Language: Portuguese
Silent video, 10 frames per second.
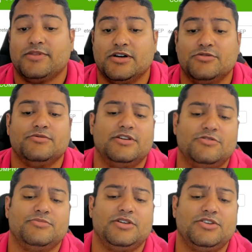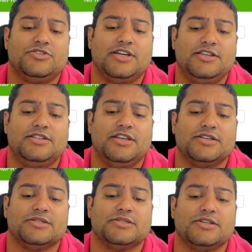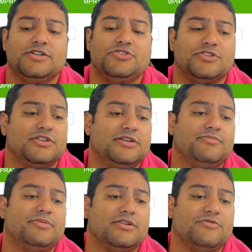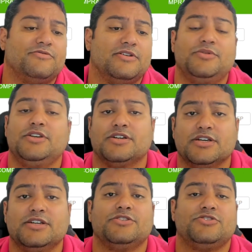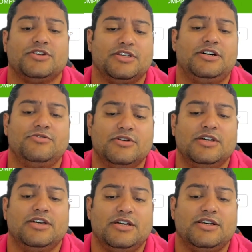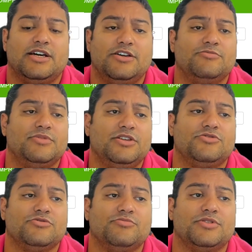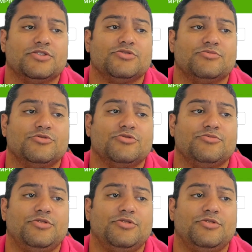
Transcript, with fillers: Então realmente está interessante, né? Pelo fabricante e tal, está realmente num preço muito